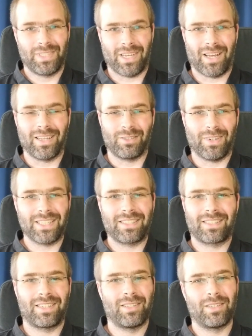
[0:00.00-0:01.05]
Ja, ich
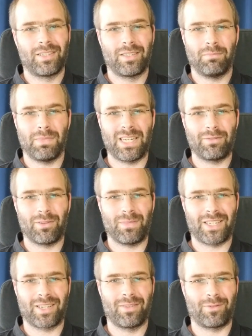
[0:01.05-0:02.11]
weiß,
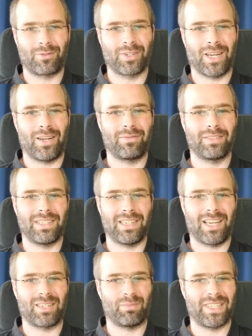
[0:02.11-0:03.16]
Mittelformat-Fotografen, die
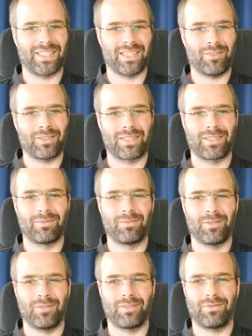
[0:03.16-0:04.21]
lachen mich jetzt aus
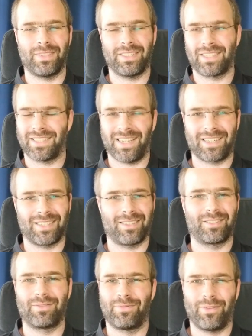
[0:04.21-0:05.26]
und wie gesagt, das
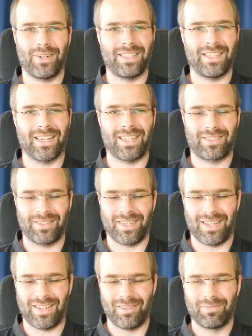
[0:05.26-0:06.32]
ist völlig
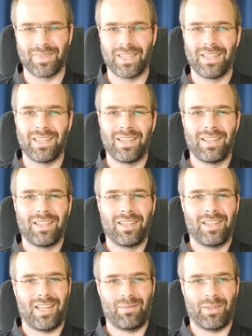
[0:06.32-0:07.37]
irrational.
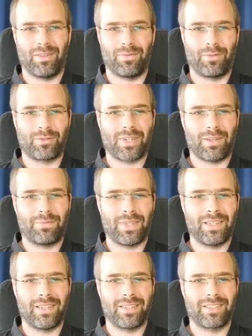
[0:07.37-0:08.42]
Aber Fotografie
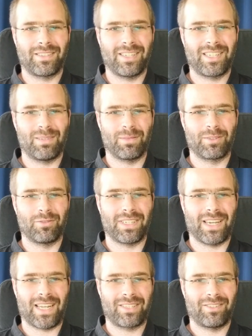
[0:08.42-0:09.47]
ist nicht immer nur
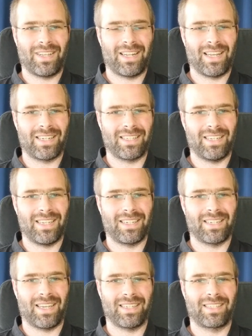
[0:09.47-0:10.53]
eine rationale
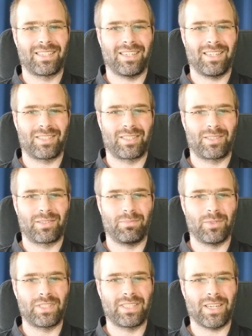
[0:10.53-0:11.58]
Angelegenheit. Es
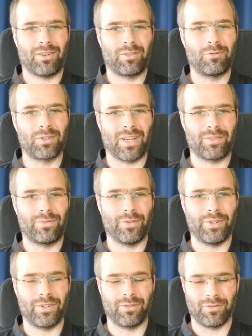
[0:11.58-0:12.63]
muss sich auch gut
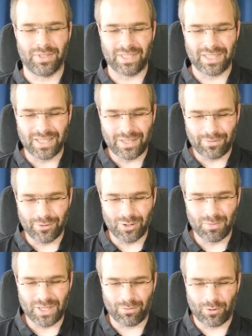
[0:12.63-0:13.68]
anfühlen und ich
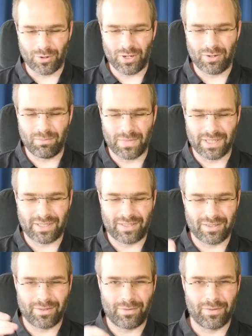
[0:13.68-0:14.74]
fühle mich wohl mit
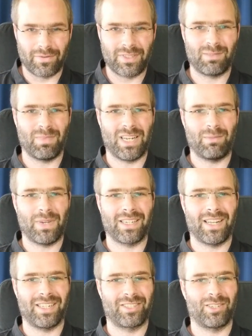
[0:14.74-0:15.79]
50 mm
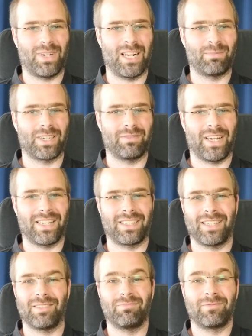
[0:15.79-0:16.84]
als
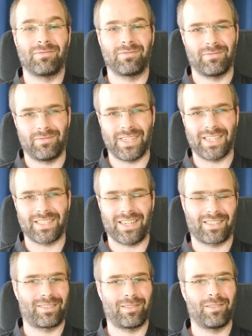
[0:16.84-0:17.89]
Normalbrennweite. Wie
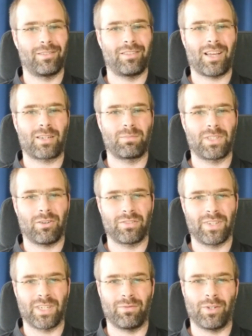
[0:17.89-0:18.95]
gesagt, äh, lacht mich aus, wenn ihr